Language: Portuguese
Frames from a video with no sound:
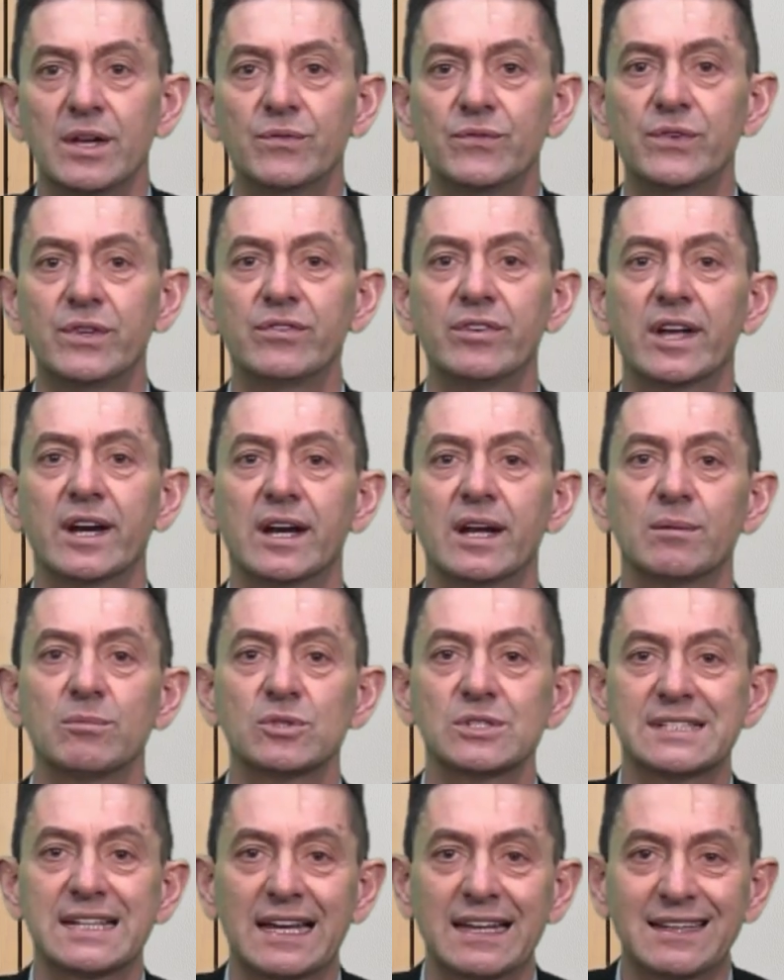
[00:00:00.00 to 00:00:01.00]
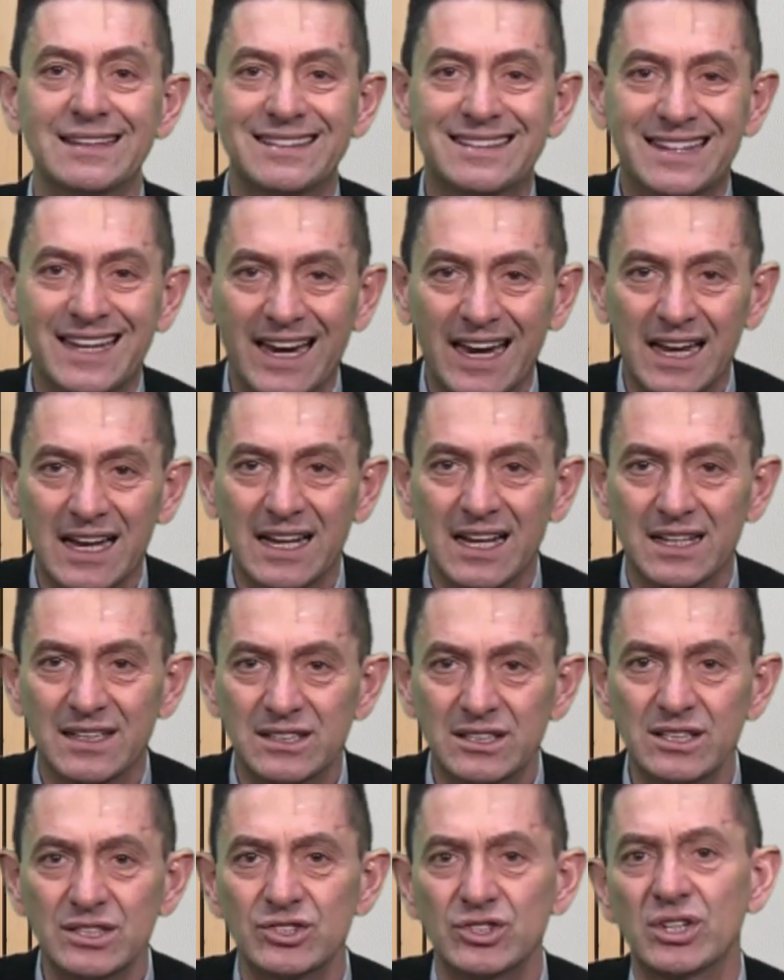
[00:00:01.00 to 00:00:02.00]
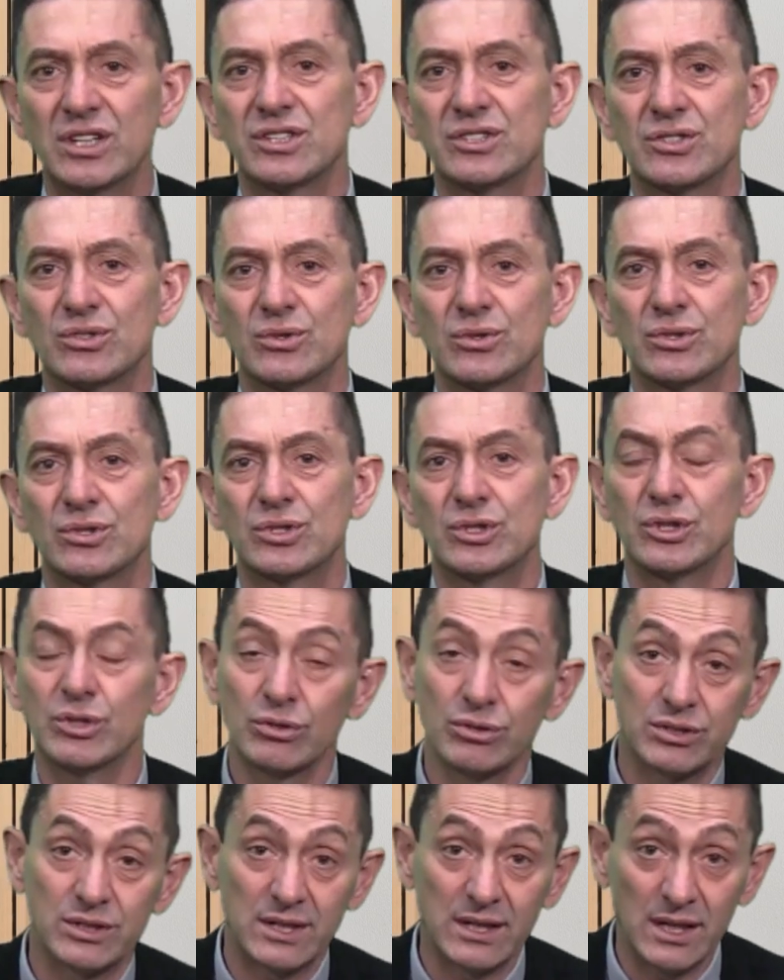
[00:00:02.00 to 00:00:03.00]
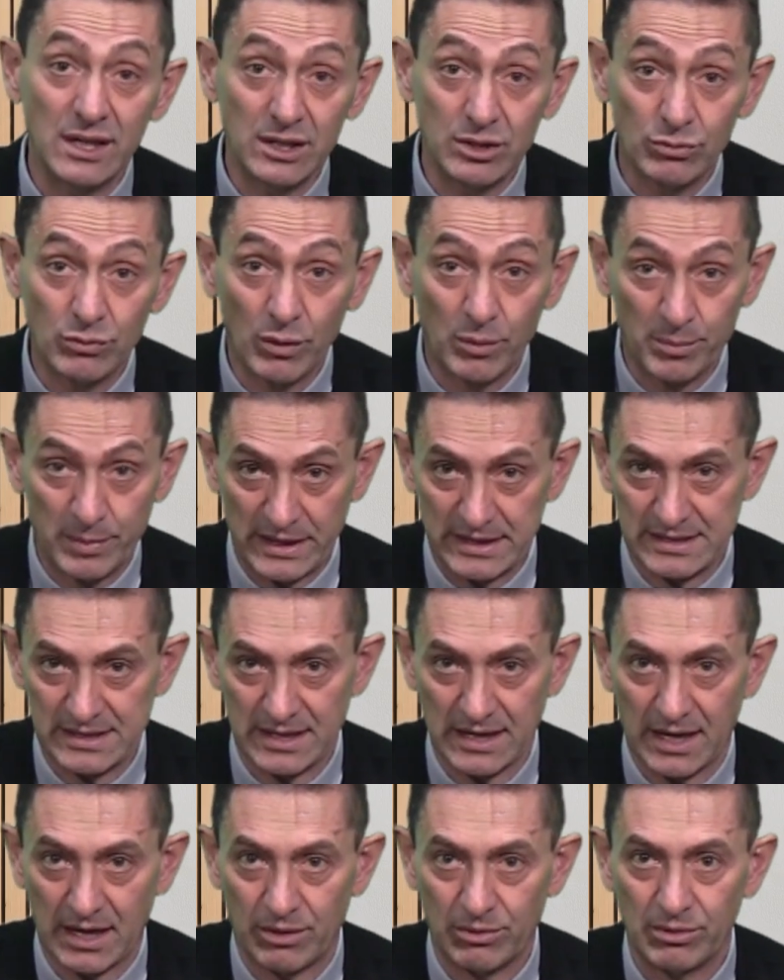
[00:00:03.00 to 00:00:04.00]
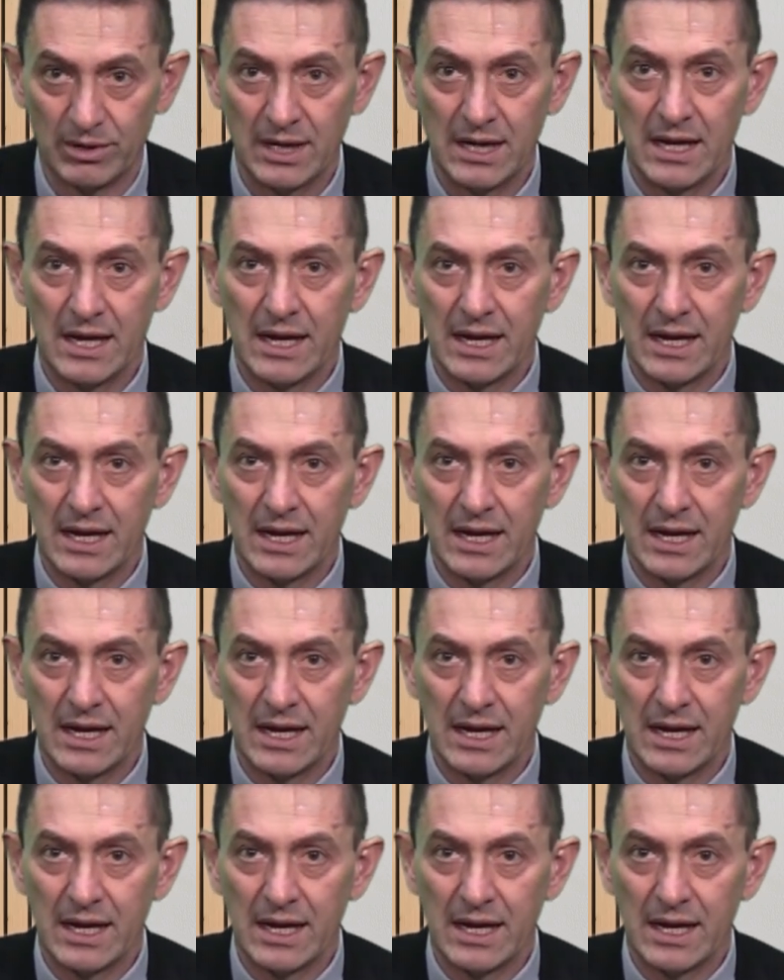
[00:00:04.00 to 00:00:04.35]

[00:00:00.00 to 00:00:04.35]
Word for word: viveremos a entrega de Jesus no Tríduo Pascal,